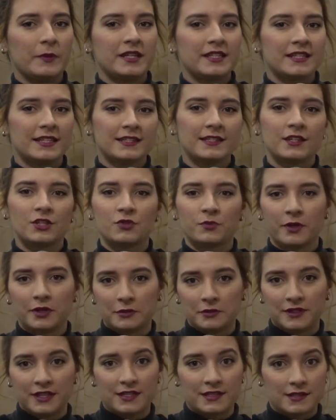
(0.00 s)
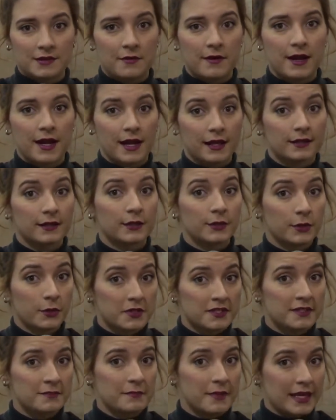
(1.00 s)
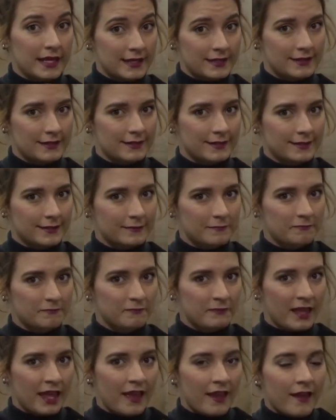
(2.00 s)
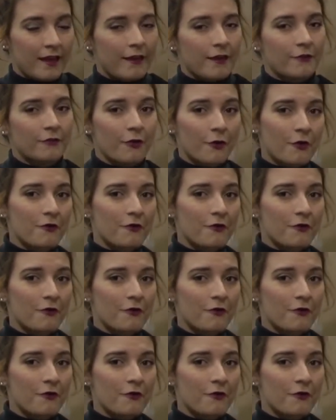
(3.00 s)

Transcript: precisa de manutenção a cada 12 meses? Eu vou